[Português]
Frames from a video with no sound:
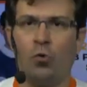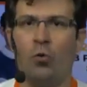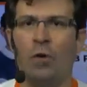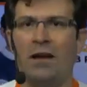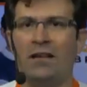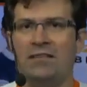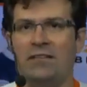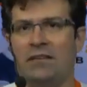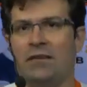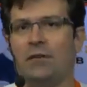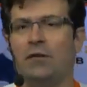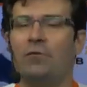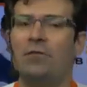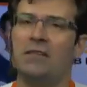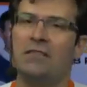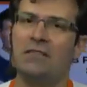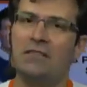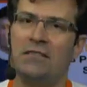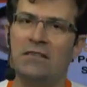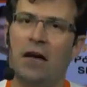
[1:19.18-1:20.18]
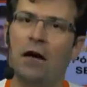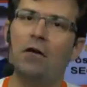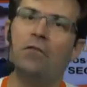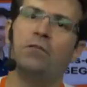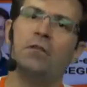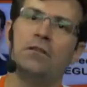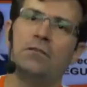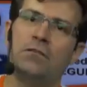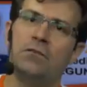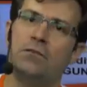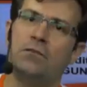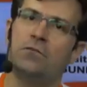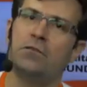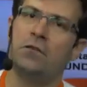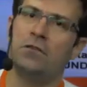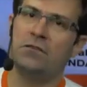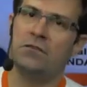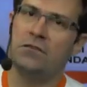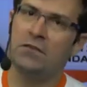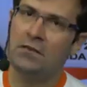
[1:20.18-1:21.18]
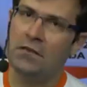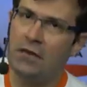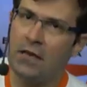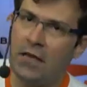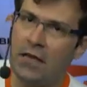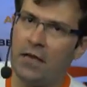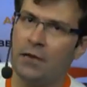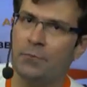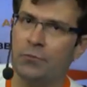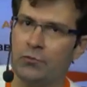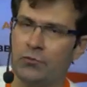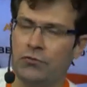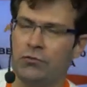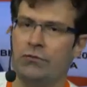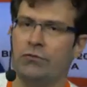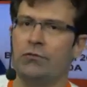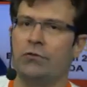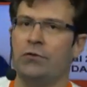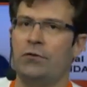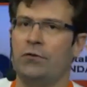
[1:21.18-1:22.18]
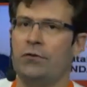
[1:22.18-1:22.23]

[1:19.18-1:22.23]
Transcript: quais serão as aulas que nós iremos